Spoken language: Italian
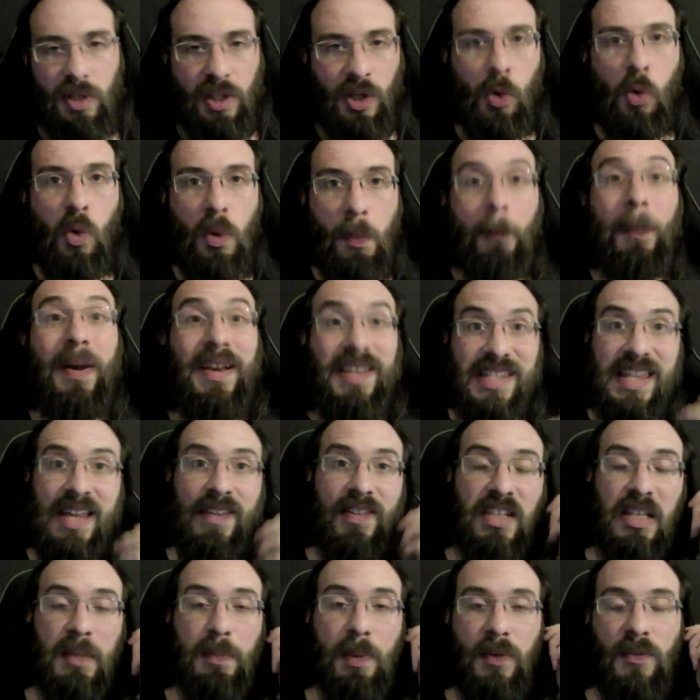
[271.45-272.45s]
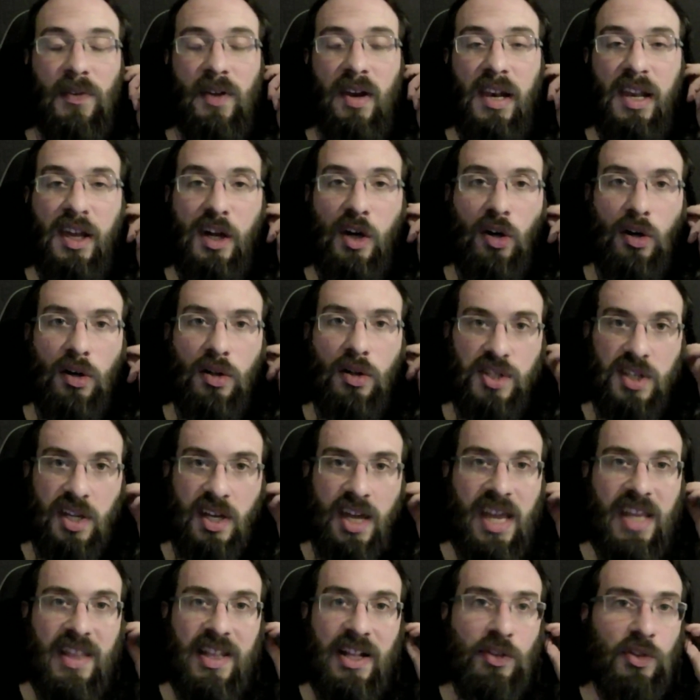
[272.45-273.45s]
in cui bastava saper fare le cose
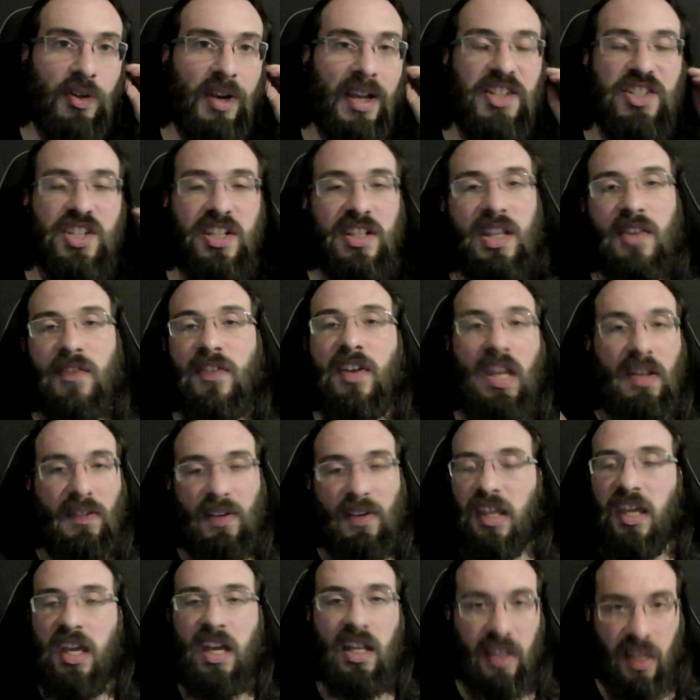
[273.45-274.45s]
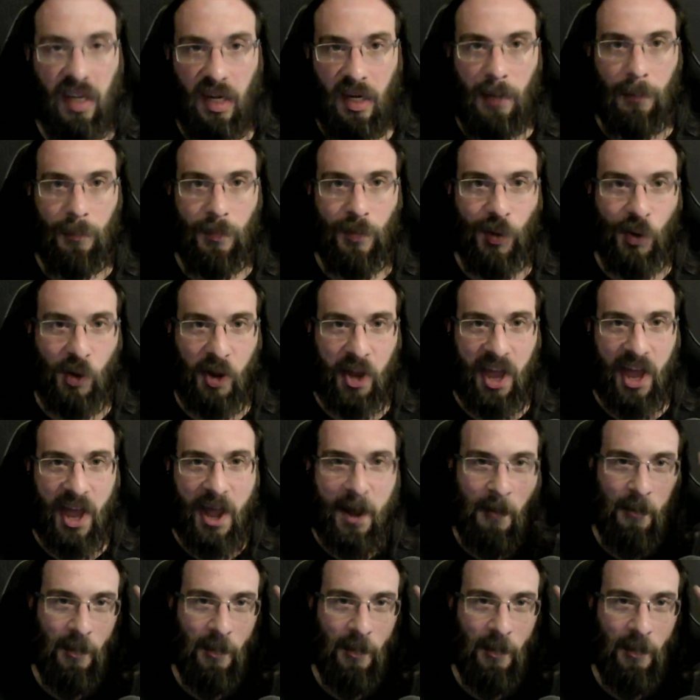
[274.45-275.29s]
e tanto la gente veniva a chiederle, ok?